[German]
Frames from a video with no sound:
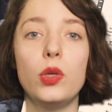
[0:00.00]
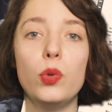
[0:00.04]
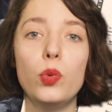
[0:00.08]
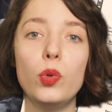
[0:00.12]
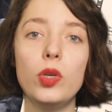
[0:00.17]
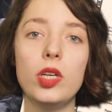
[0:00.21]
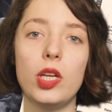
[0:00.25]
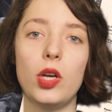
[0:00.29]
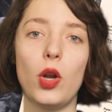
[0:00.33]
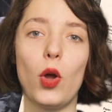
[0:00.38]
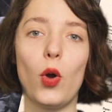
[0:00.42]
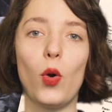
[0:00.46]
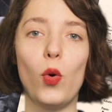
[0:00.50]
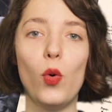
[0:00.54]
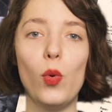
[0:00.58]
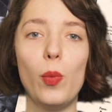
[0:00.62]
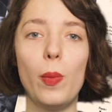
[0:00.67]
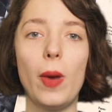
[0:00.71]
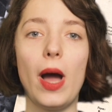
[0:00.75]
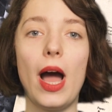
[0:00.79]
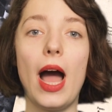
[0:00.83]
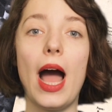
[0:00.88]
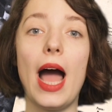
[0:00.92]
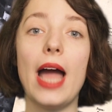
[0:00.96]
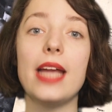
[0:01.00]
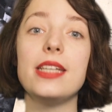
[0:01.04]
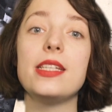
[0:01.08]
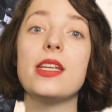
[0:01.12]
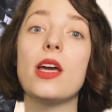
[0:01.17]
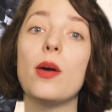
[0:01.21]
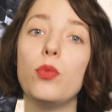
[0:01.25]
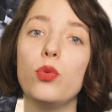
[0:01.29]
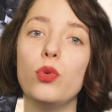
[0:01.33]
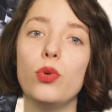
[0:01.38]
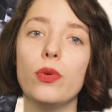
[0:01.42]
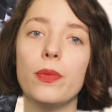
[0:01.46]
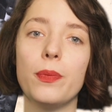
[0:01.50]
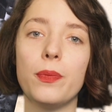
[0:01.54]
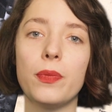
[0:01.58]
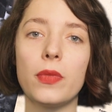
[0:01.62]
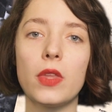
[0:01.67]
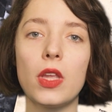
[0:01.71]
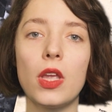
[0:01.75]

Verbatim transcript: Juden in Europa ein Tabu.